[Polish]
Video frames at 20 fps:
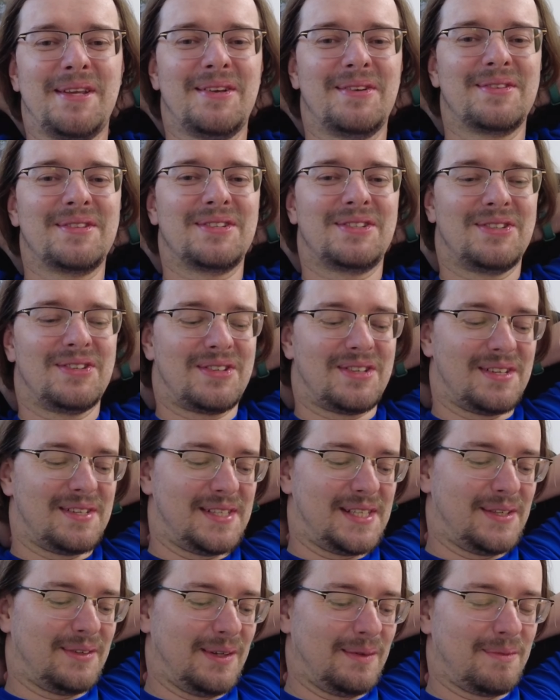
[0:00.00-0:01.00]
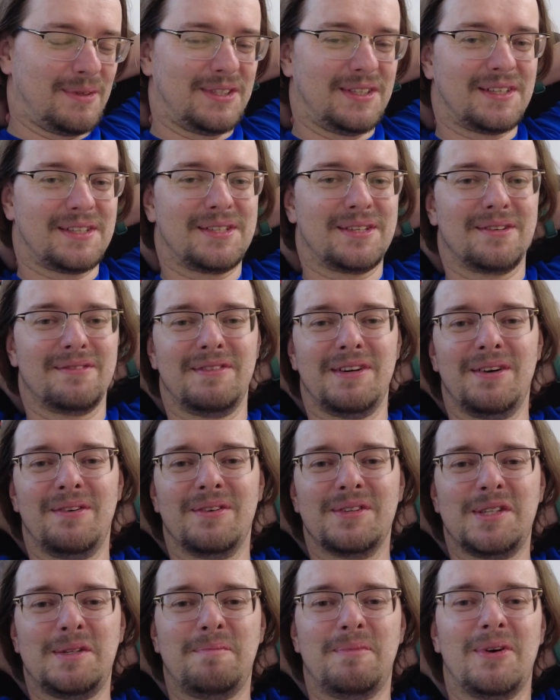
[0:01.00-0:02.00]
pieniądze się oszczędzało albo się kserowało
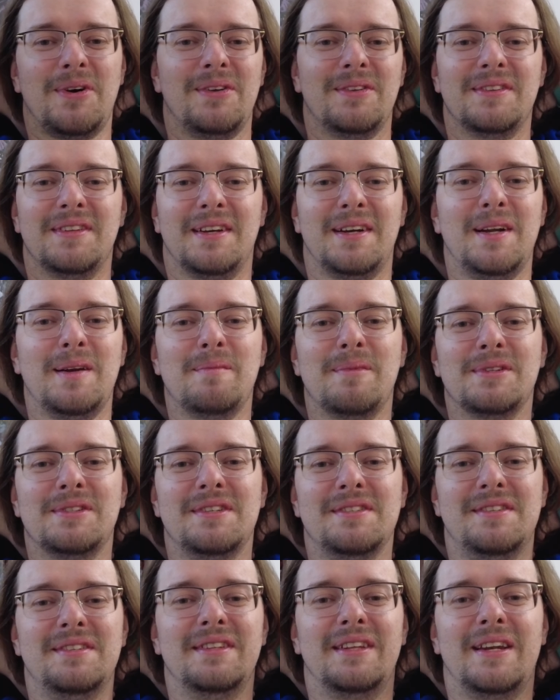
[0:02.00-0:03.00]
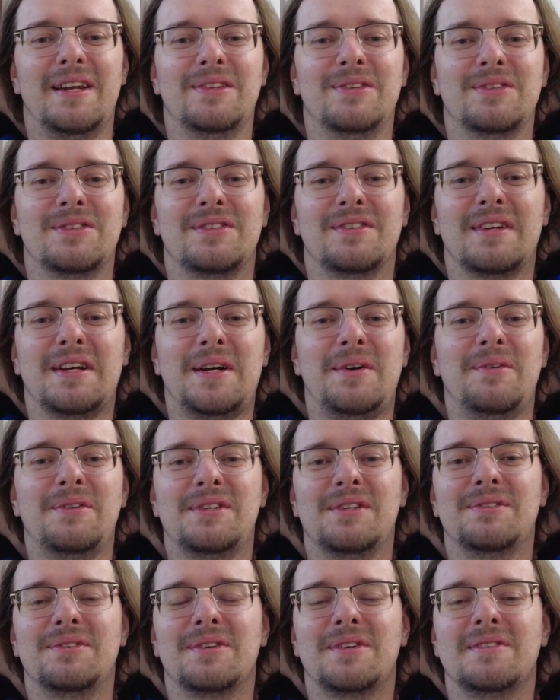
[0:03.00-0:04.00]
gdzieś po kontach, albo się z internetu ściągało i
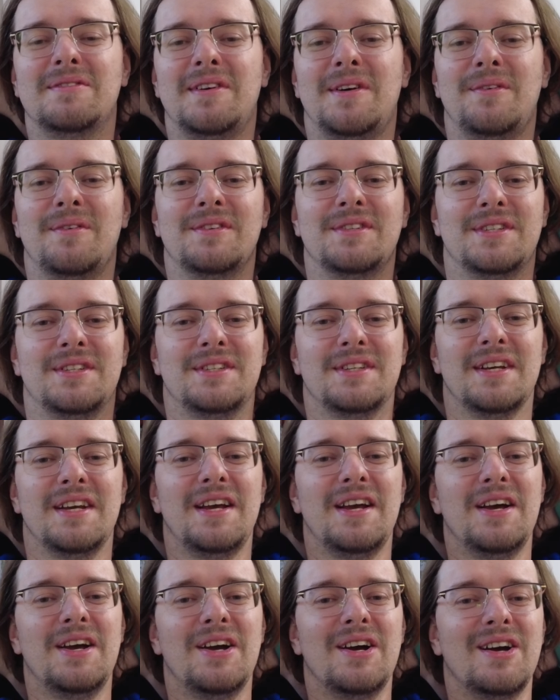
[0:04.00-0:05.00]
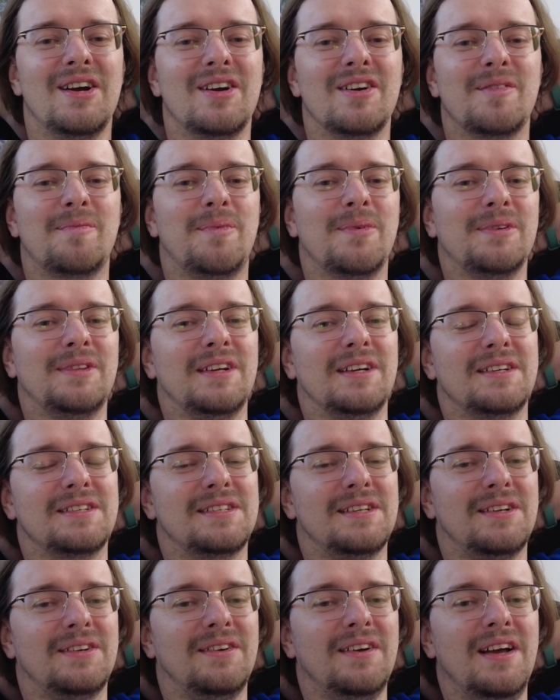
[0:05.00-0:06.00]
się drukowało gdzieś w punktach
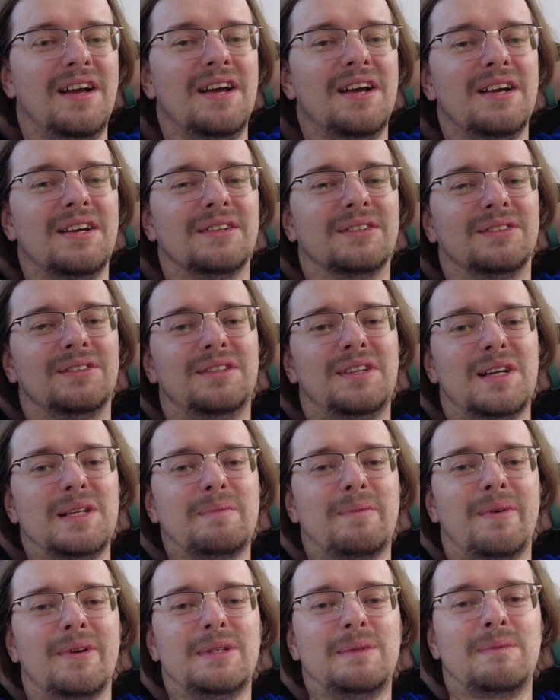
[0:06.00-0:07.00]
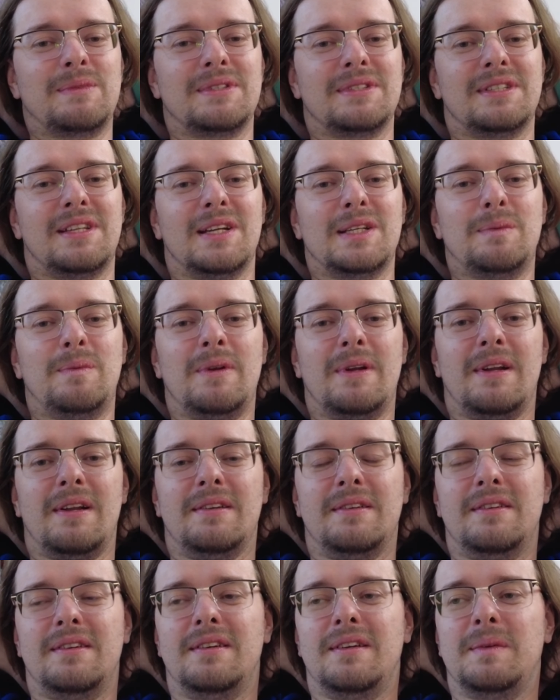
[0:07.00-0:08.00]
ksero. No to teraz powiedzmy, że stać mnie
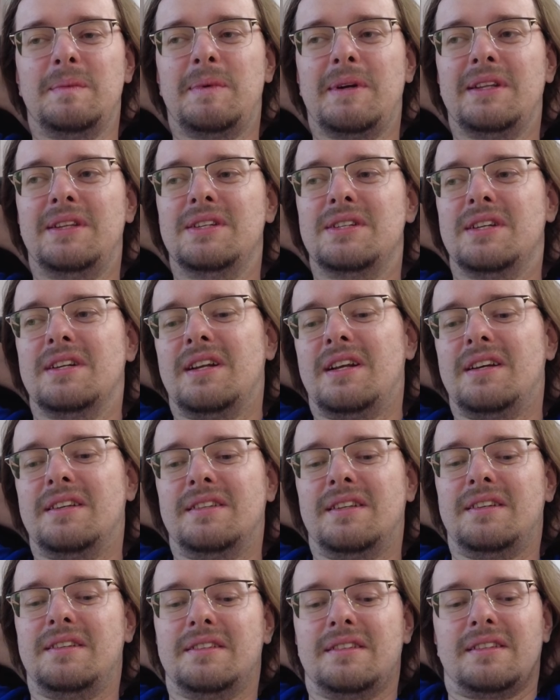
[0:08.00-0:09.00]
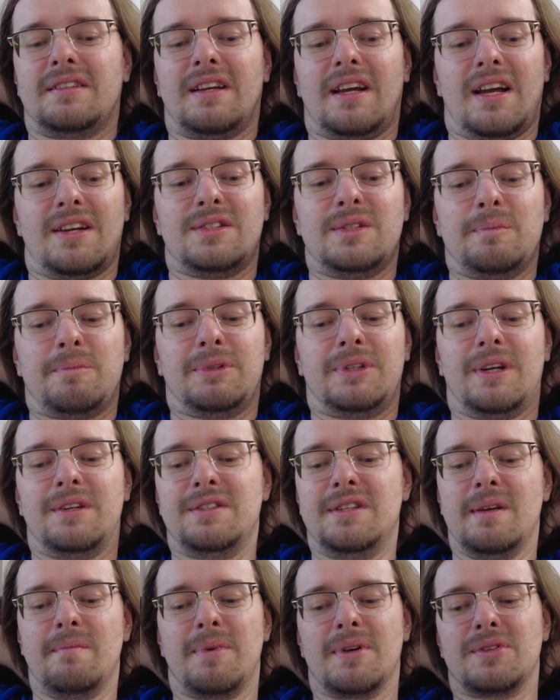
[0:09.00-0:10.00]
na, na praktycznie na, na, na, każdy
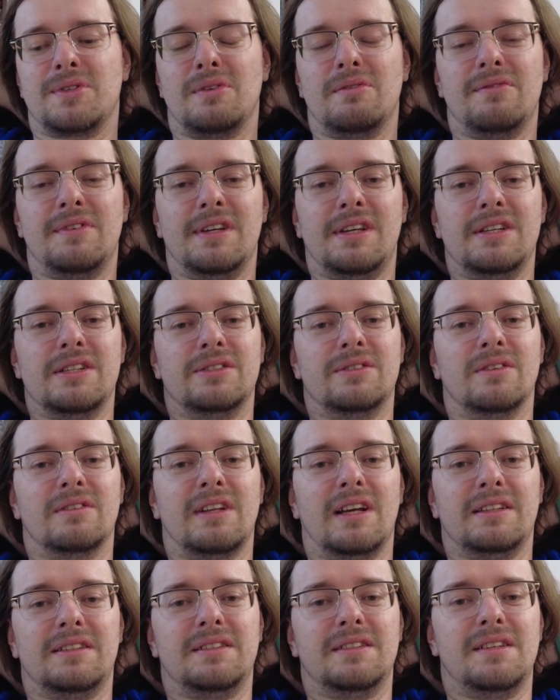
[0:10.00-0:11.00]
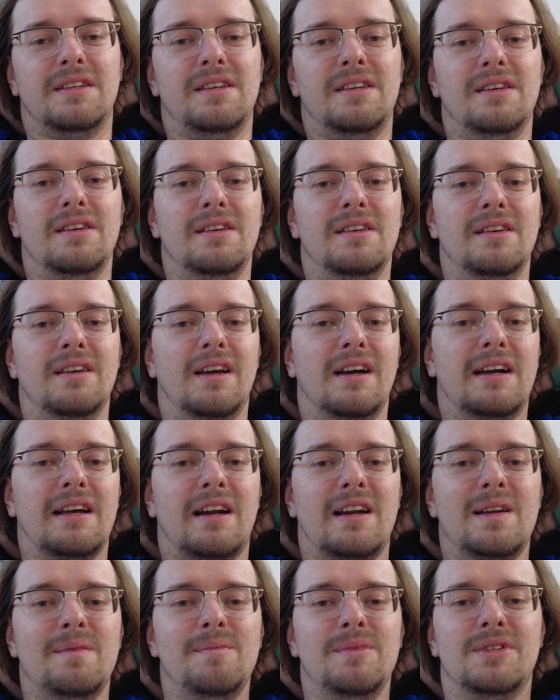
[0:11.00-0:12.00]
podręcznik bazowy, jakieś dodatki,
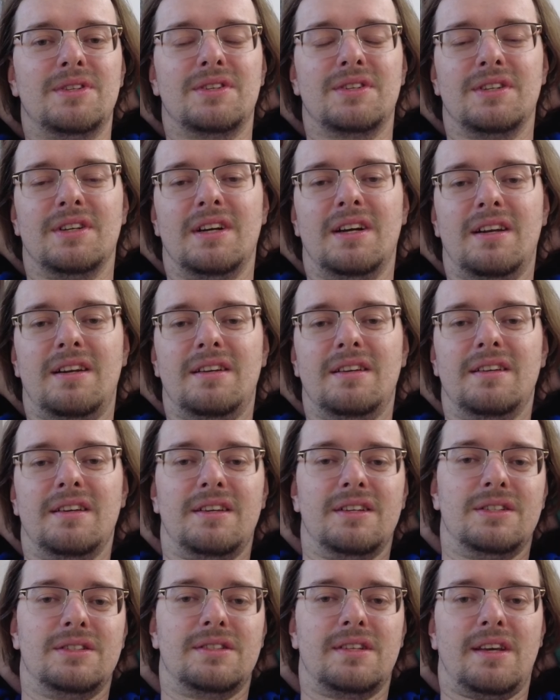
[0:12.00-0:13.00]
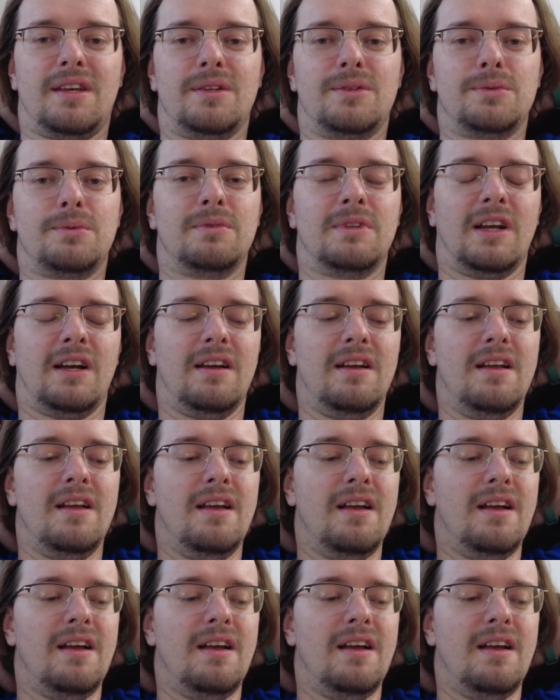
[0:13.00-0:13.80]
ekrany mistrza gry, jakieś takie cuda.